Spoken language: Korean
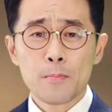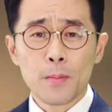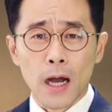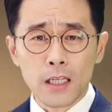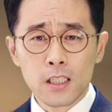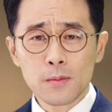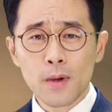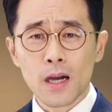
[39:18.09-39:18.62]

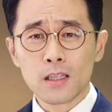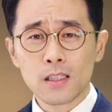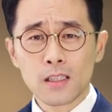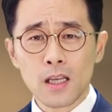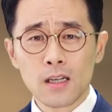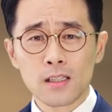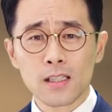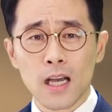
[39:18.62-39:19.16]
마지막
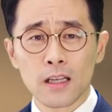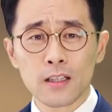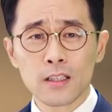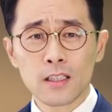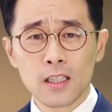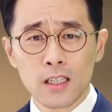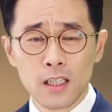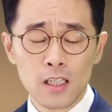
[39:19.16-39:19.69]
시대를
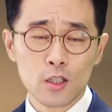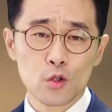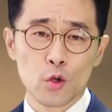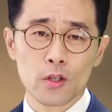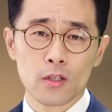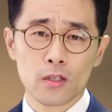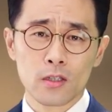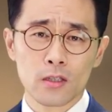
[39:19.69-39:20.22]
사는
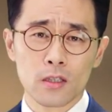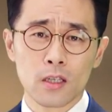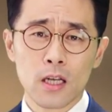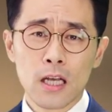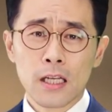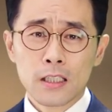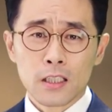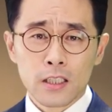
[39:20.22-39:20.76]
그리스도인들은
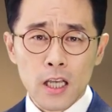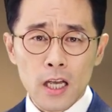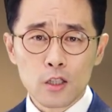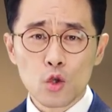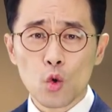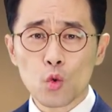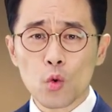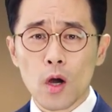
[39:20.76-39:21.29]

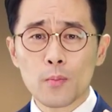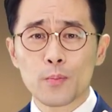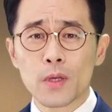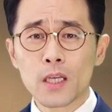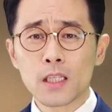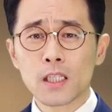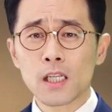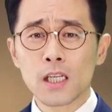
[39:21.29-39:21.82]
세속과
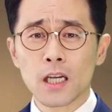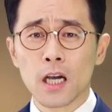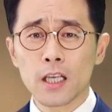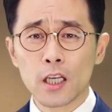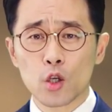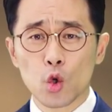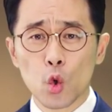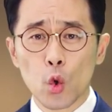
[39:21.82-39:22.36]
비진리가
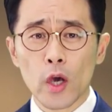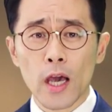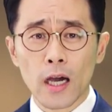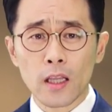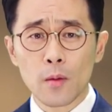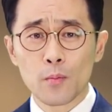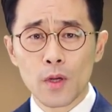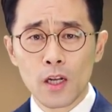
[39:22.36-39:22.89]
이 교회
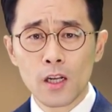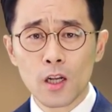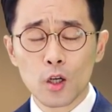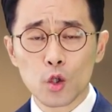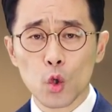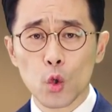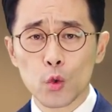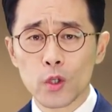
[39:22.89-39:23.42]
안에
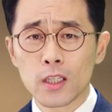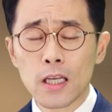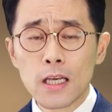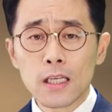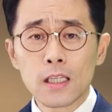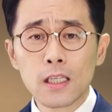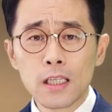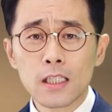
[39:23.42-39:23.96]
밀려 들어오는
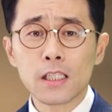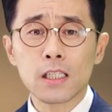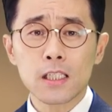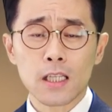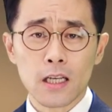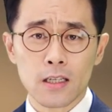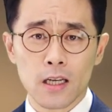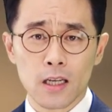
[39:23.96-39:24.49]
이
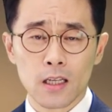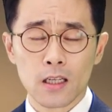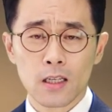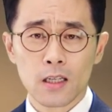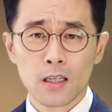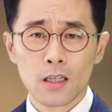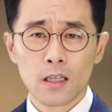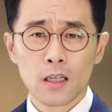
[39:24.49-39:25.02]
시대에
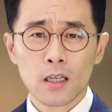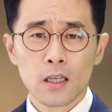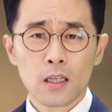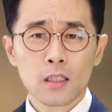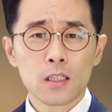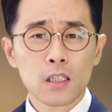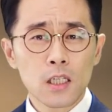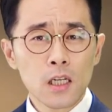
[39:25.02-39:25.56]

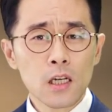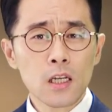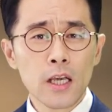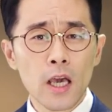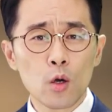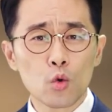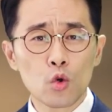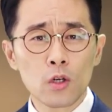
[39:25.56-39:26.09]

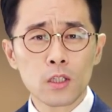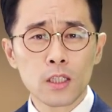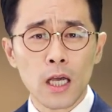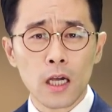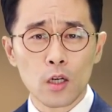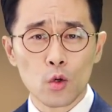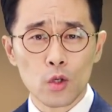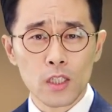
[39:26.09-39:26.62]
진리의
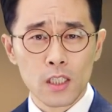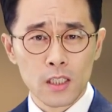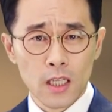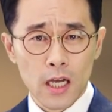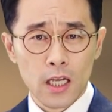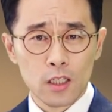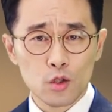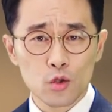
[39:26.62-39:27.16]
울타리로
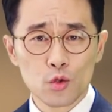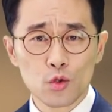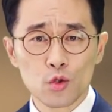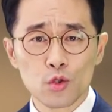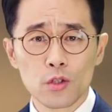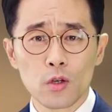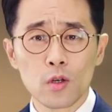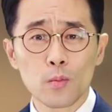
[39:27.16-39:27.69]
신앙의
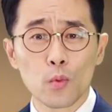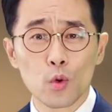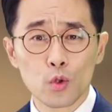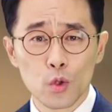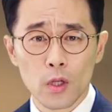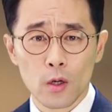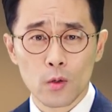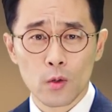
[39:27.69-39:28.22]
순수성을
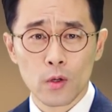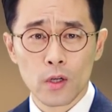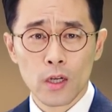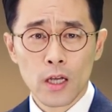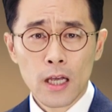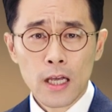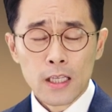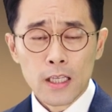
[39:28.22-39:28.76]
보존하고
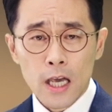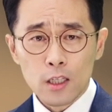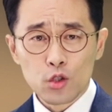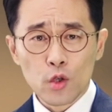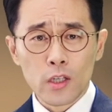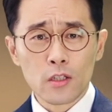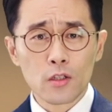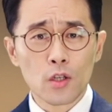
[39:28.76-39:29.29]

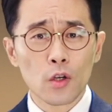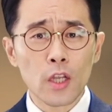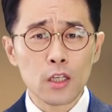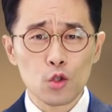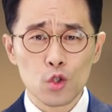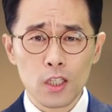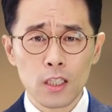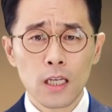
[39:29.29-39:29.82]
예수께서
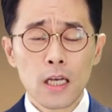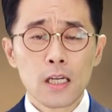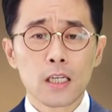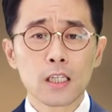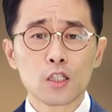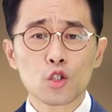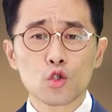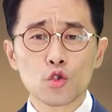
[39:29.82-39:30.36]
전해주신
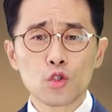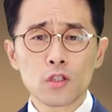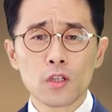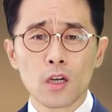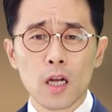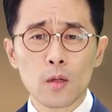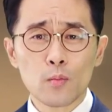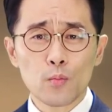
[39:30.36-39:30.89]
그
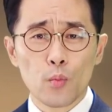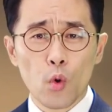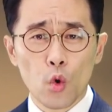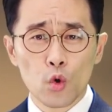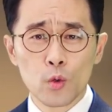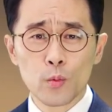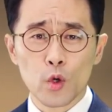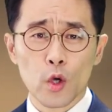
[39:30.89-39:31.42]
순결한
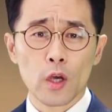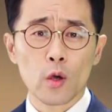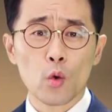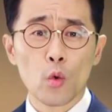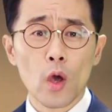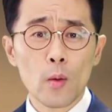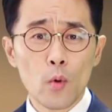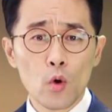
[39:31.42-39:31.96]

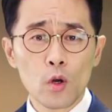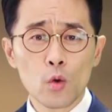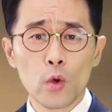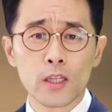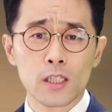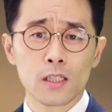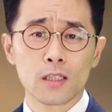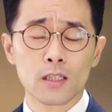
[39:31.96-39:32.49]
복음으로의 회복을
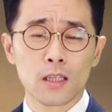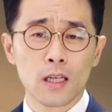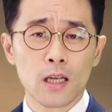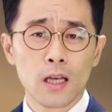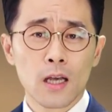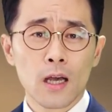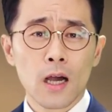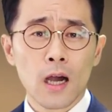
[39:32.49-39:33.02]
외치는
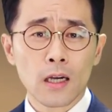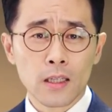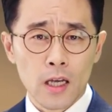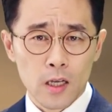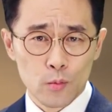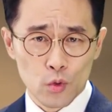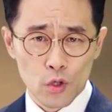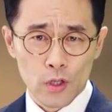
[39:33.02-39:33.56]

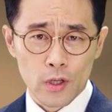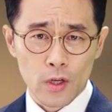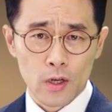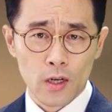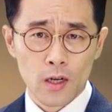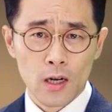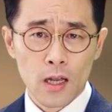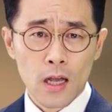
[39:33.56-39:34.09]
하나의
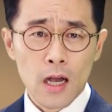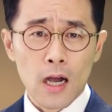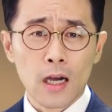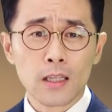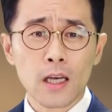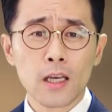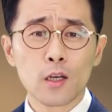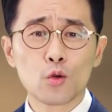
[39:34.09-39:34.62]
물결,
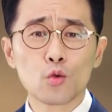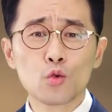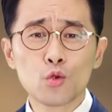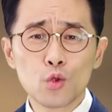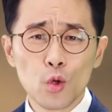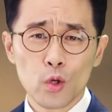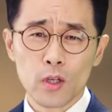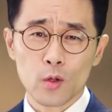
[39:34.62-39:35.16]
하나의
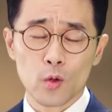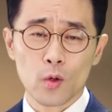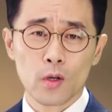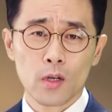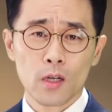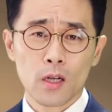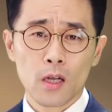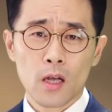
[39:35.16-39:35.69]
운동이고,
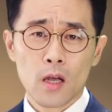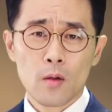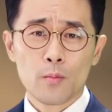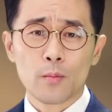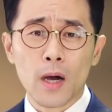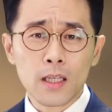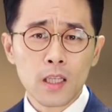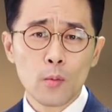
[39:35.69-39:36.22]

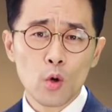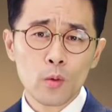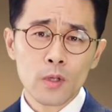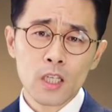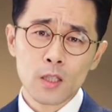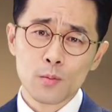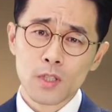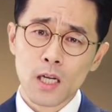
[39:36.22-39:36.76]

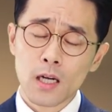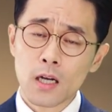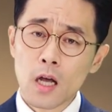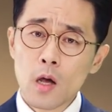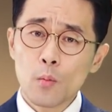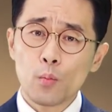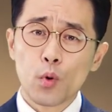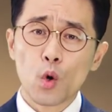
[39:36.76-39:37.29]
마태복음 이십 장
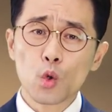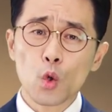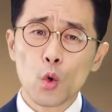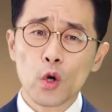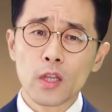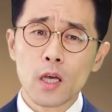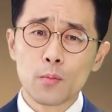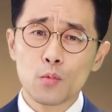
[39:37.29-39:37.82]

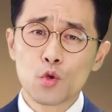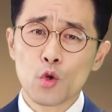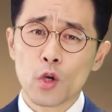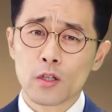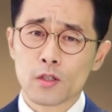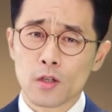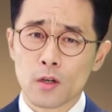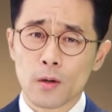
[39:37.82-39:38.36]
포도원의
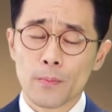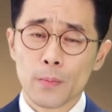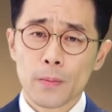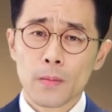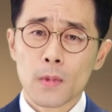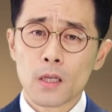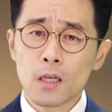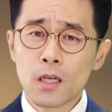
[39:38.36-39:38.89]
비유에서
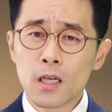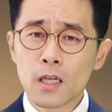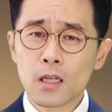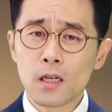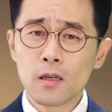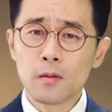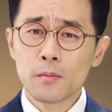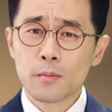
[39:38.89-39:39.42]
이
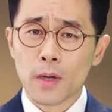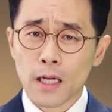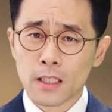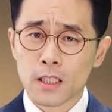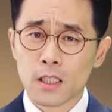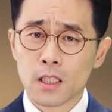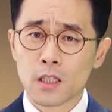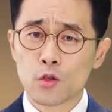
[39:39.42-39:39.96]
일을
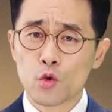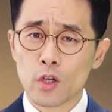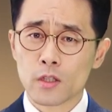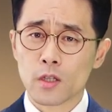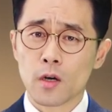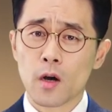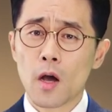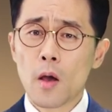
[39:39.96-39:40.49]
마치기
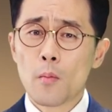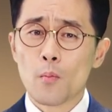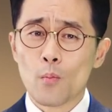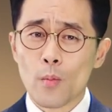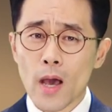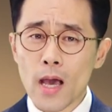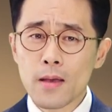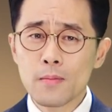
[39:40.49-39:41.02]
위해서
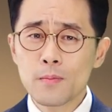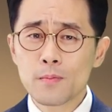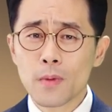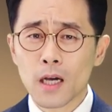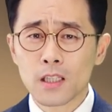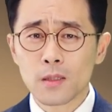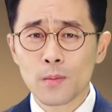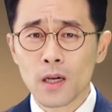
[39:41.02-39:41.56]
맨
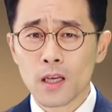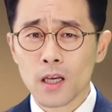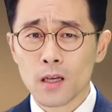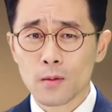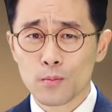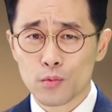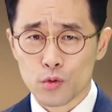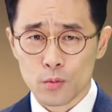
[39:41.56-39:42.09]

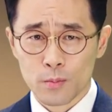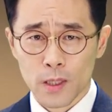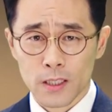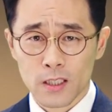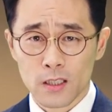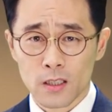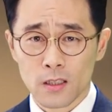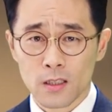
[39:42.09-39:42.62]
마지막에
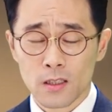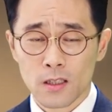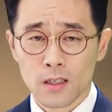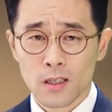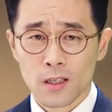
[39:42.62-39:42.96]
부름받은